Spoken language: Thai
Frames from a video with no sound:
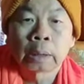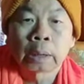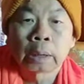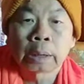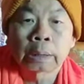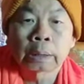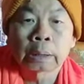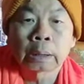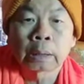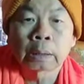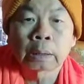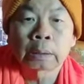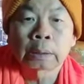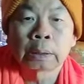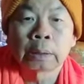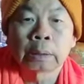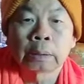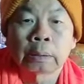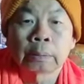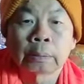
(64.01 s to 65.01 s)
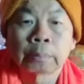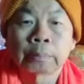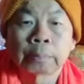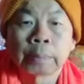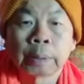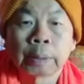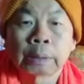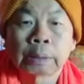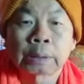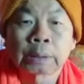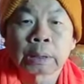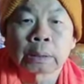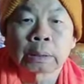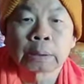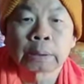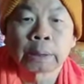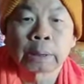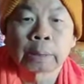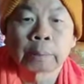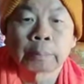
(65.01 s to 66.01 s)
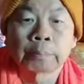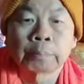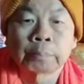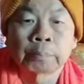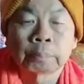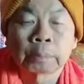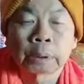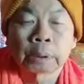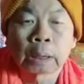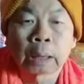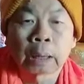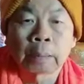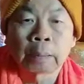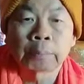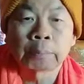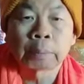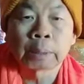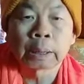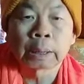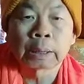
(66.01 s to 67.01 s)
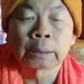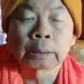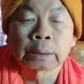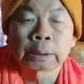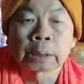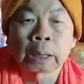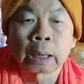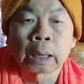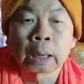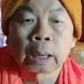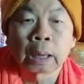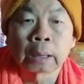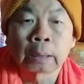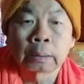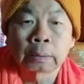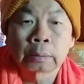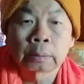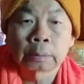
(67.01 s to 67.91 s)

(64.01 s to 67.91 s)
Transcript: ให้คติเป็นสเตปตามแก่นสาร